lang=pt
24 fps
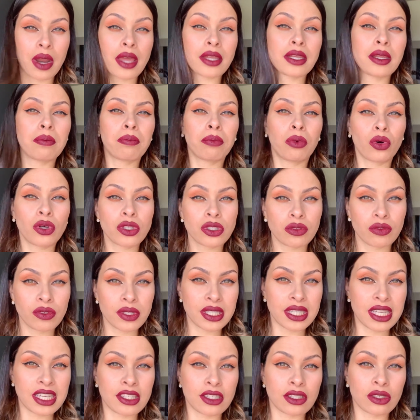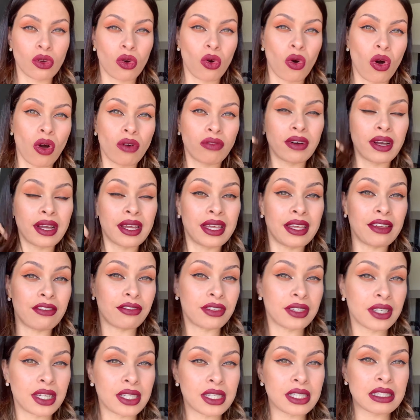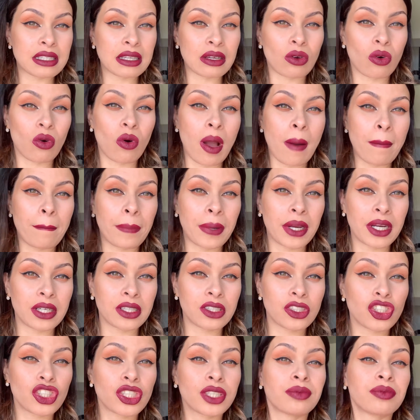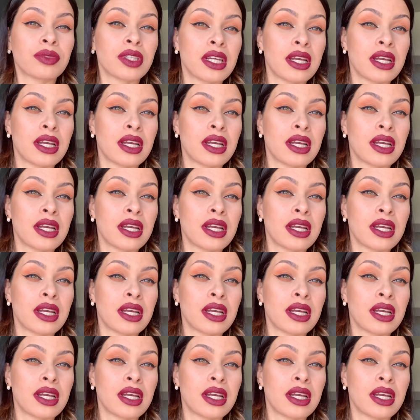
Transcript: Aí depois que você escova e finaliza com a prancha,